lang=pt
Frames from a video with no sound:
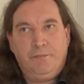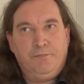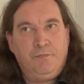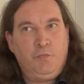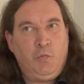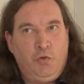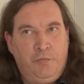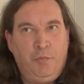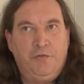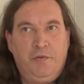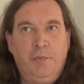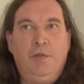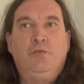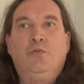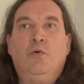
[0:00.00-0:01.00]
nos
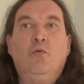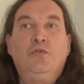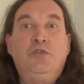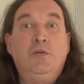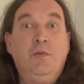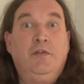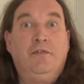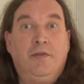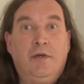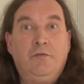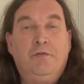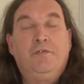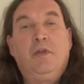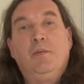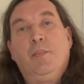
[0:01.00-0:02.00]
possibilitou otimizar
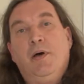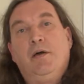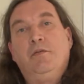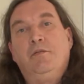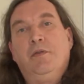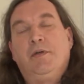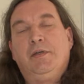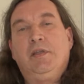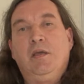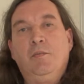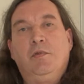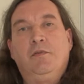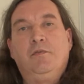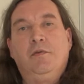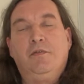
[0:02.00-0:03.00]
os trabalhos
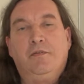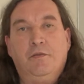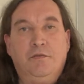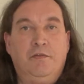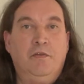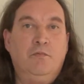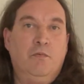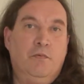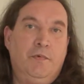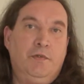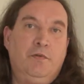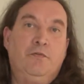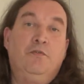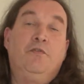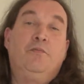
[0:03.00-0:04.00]
acadêmicos que estão
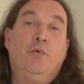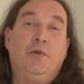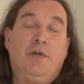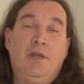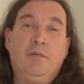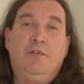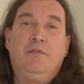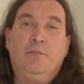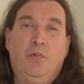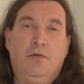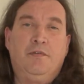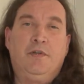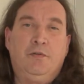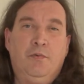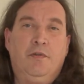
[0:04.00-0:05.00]
desenvolvidos nos programas de
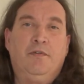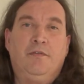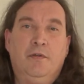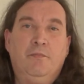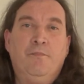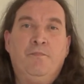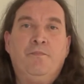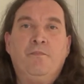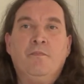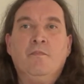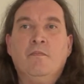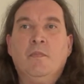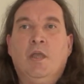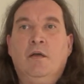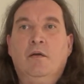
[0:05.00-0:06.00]
pós-graduação
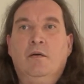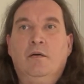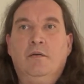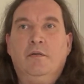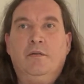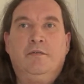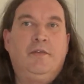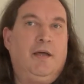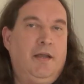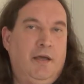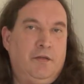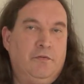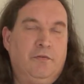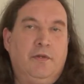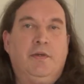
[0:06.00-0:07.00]
uh,
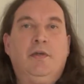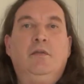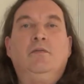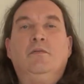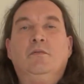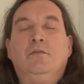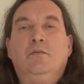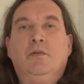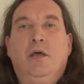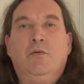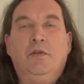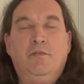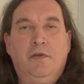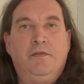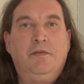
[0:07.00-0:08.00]
instalados aqui na
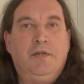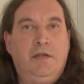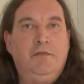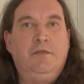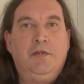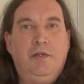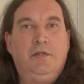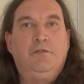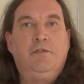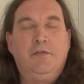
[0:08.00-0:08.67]
Universidade Federal de